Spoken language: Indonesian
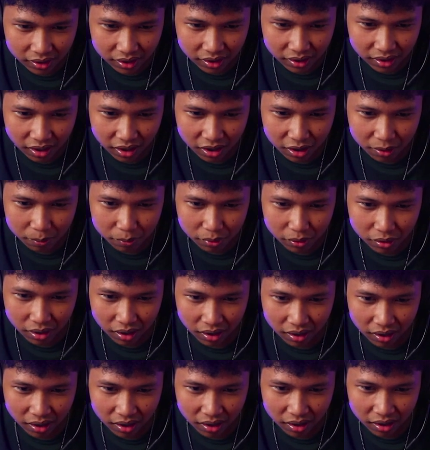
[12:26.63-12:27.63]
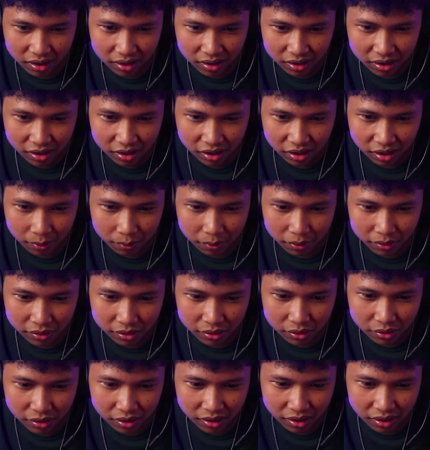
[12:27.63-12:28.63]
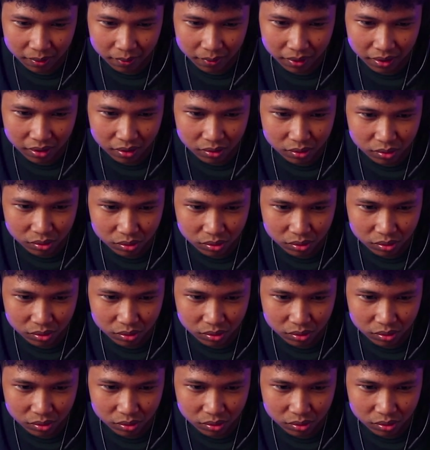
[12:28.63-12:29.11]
Ketiga kebo kalah kebo tidurnya sama